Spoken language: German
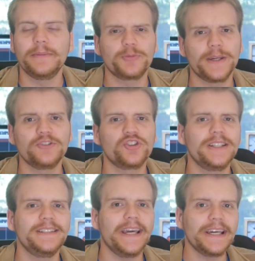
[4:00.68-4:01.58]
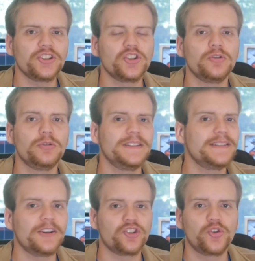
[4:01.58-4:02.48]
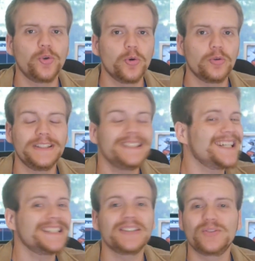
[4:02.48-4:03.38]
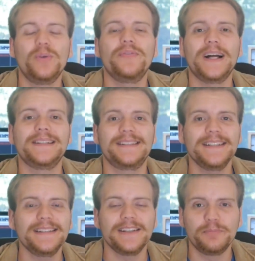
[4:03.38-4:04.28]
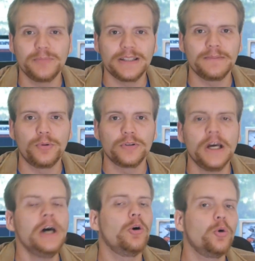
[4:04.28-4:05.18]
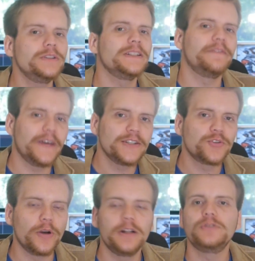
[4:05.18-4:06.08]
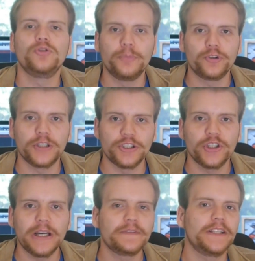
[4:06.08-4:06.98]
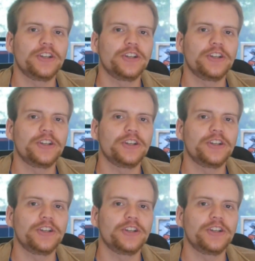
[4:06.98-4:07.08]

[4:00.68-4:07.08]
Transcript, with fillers: dementsprechend steht die Action und die Zerstörung, die Katastrophe an sich im Mittelpunkt und eventuell, typisch klischeehaft,